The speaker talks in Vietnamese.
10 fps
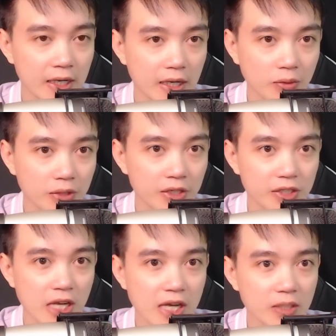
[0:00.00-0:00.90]
lão tự
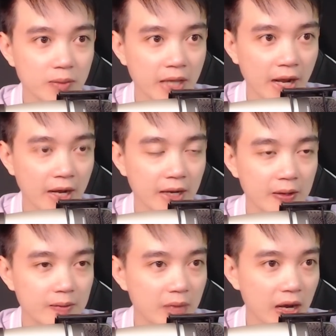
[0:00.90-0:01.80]
sát trong nhà
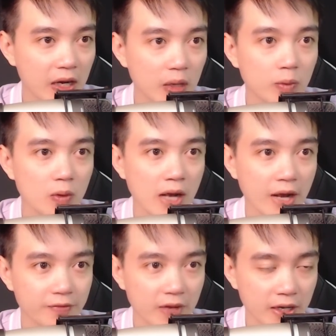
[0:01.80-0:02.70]
mà không có
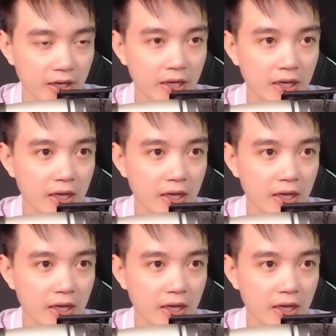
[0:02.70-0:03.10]
ai phát hiện.